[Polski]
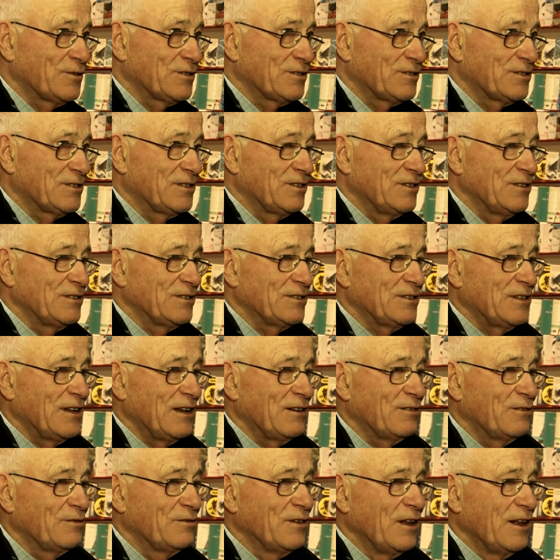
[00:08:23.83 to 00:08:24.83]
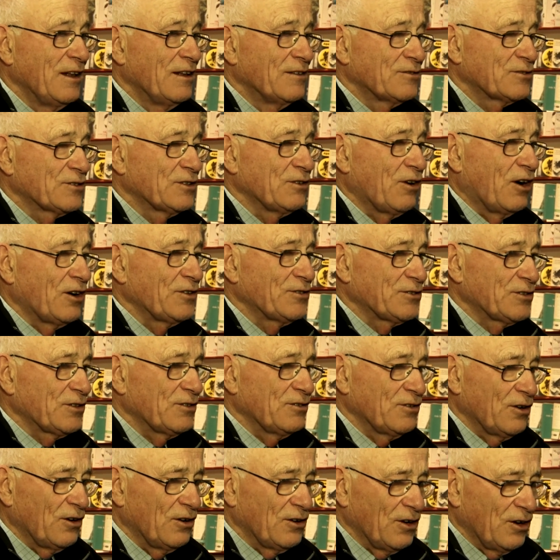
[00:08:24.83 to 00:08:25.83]
czy istnieją, czy od,
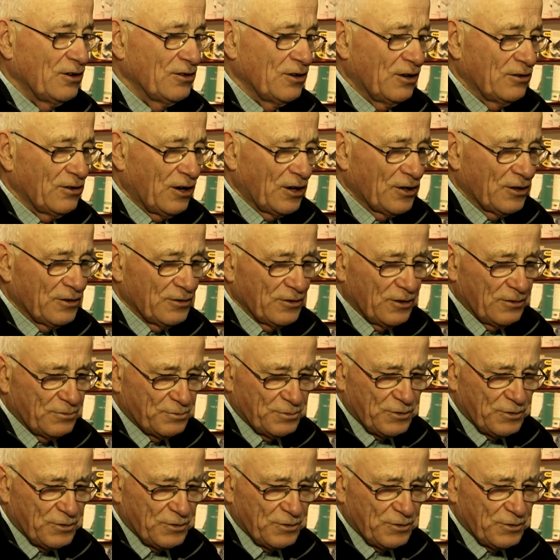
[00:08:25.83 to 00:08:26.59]
o,